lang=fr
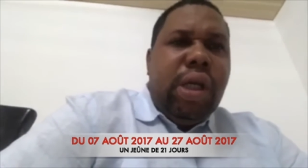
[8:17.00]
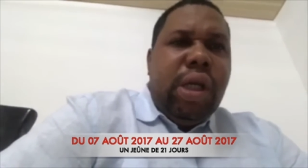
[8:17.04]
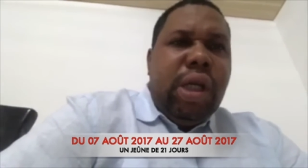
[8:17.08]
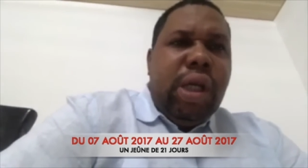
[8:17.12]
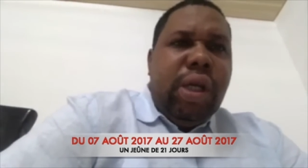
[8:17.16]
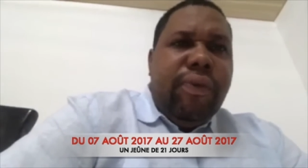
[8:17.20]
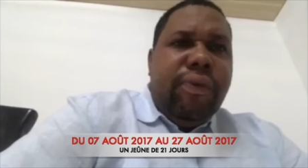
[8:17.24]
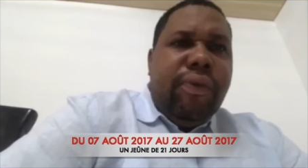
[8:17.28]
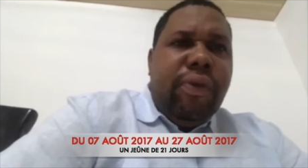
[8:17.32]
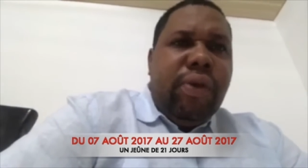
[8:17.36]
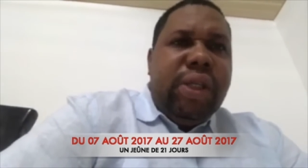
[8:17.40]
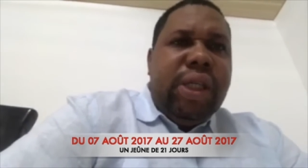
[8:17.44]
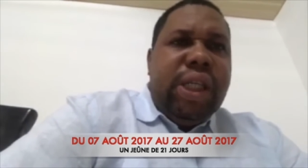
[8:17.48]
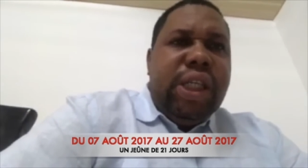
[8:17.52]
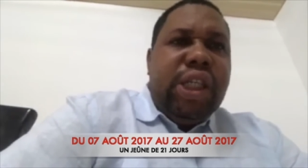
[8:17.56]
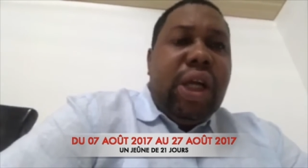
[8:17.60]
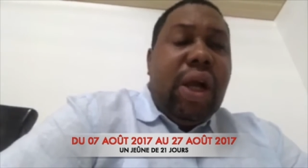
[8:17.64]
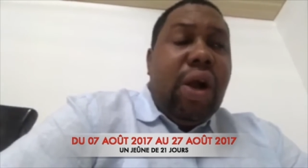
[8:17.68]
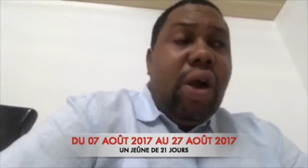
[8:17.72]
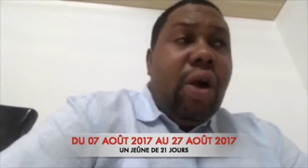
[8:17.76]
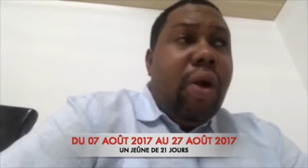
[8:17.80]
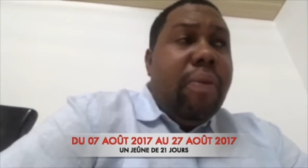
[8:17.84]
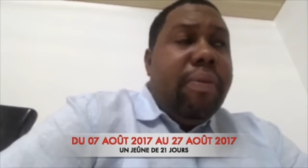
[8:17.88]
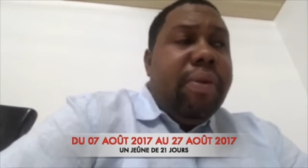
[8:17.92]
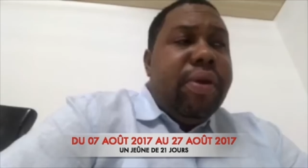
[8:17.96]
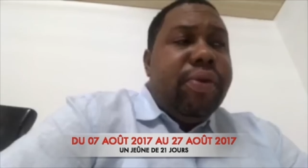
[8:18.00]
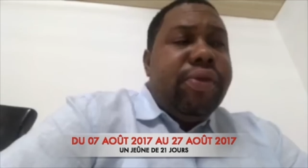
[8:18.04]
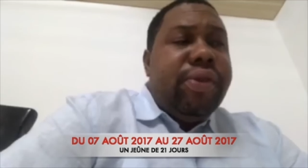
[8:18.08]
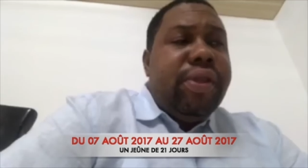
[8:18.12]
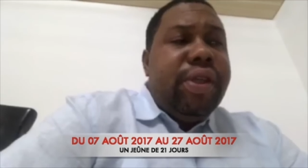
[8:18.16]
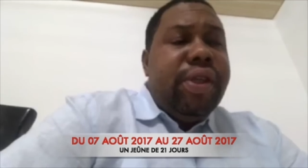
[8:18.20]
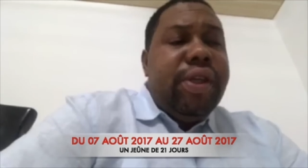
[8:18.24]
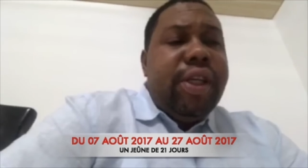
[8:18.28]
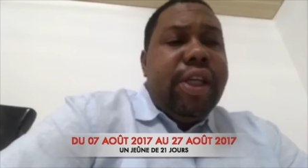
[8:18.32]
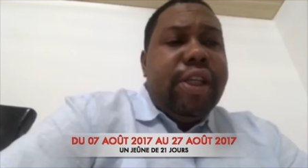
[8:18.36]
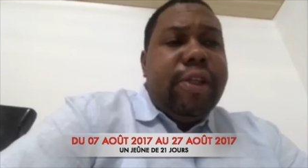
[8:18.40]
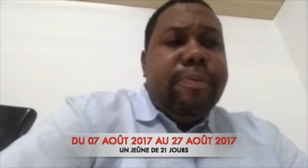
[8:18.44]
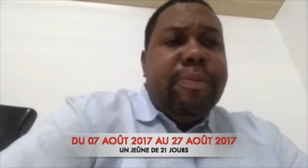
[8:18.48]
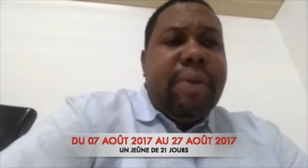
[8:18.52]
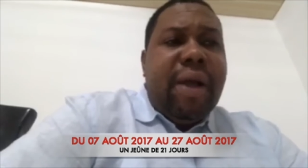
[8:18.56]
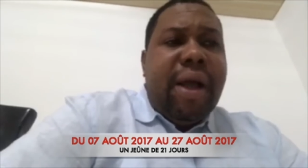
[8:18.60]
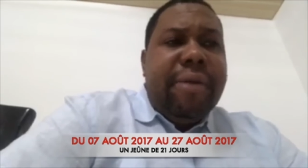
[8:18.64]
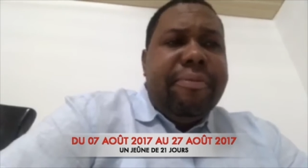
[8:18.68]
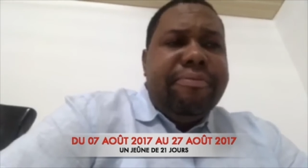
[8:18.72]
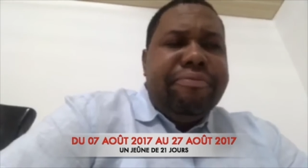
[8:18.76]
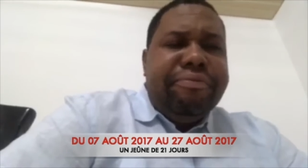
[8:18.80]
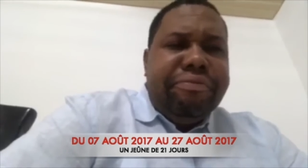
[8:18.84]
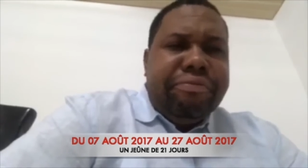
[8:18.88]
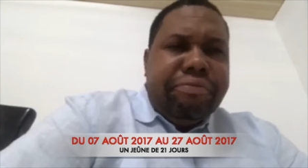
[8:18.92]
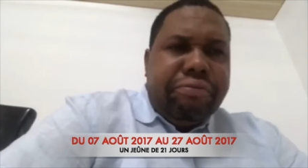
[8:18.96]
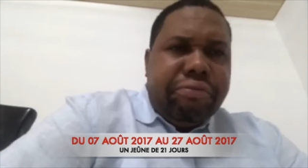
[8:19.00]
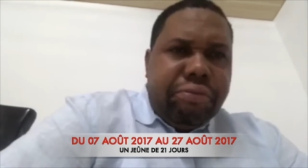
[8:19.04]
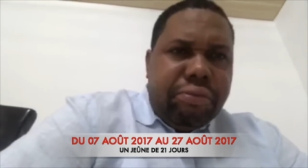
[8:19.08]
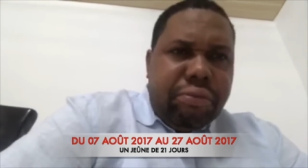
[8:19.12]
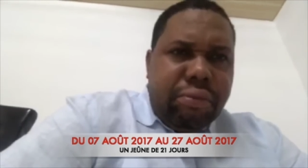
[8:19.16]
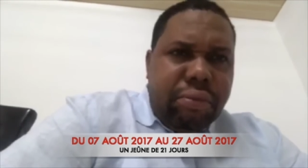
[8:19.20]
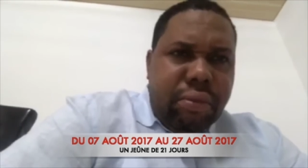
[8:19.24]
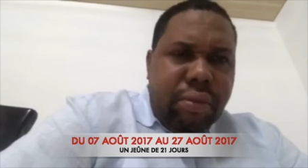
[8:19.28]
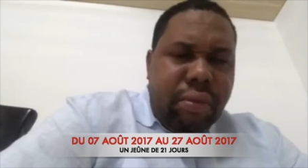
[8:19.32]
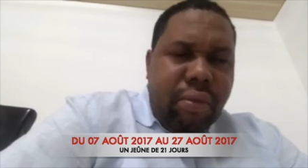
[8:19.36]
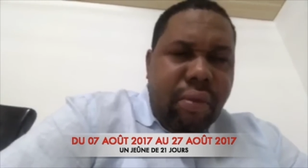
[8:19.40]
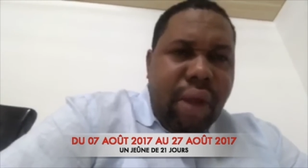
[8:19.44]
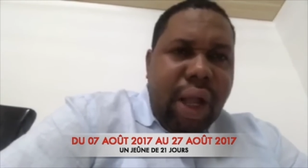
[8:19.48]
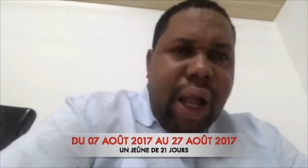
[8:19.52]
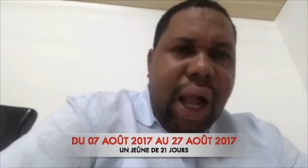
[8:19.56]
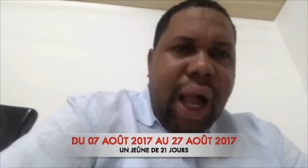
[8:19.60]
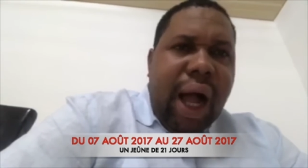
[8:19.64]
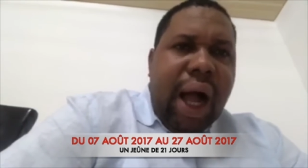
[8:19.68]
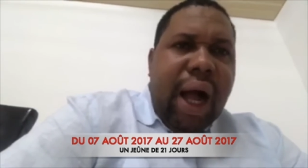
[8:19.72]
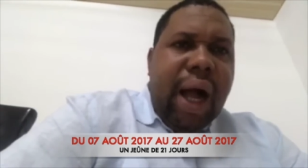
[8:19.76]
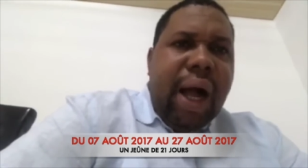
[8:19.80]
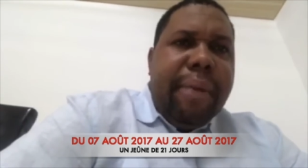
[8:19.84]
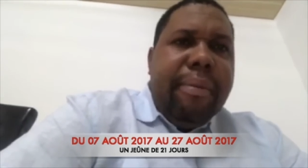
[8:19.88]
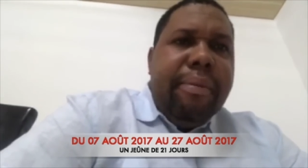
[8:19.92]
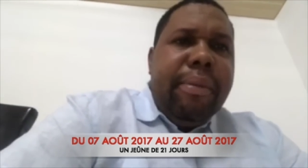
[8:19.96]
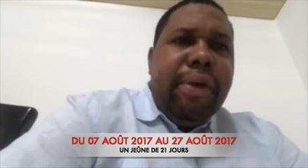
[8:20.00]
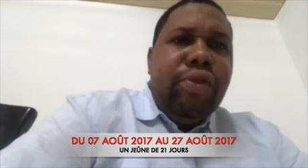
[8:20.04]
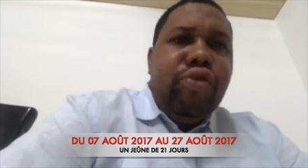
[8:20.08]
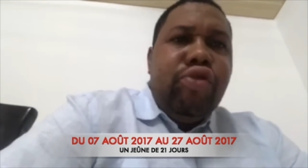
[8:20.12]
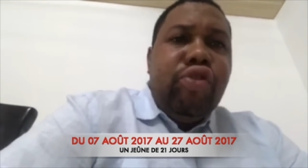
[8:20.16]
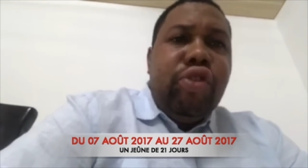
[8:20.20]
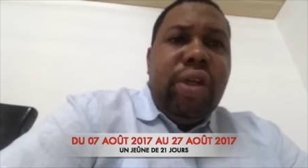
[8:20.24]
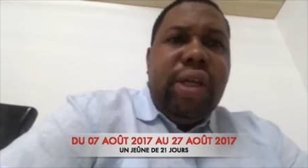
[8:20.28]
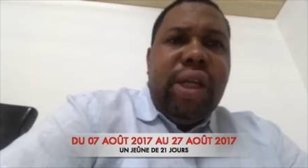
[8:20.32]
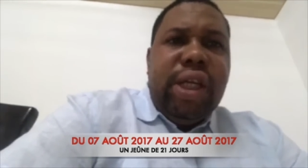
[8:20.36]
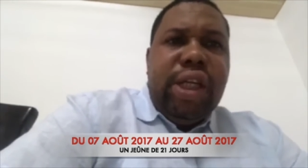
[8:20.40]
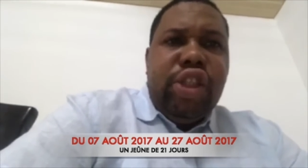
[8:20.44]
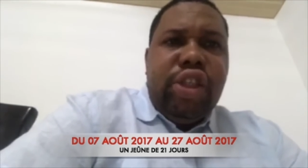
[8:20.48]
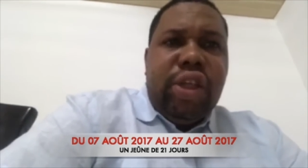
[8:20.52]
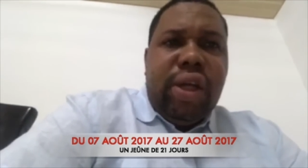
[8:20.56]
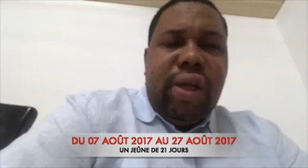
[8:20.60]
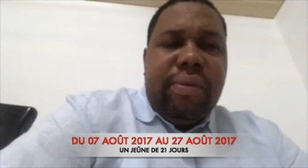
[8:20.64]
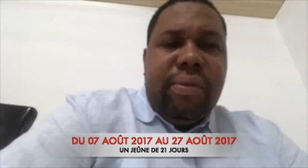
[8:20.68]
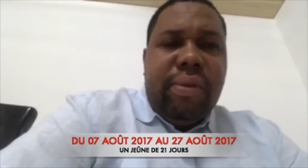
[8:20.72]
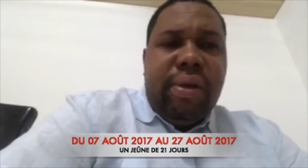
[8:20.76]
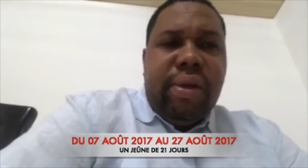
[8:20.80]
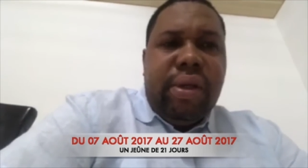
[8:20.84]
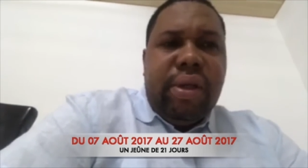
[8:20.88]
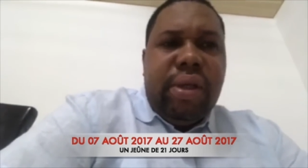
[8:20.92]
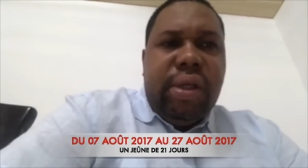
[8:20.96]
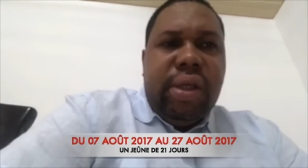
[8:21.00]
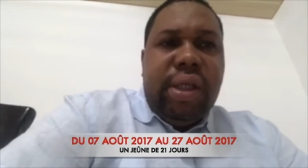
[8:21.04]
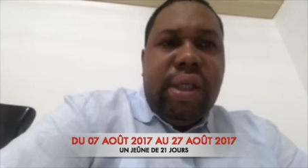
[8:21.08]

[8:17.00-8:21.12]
Il faut déjà commencer, n'est-ce pas, à manger légèrement.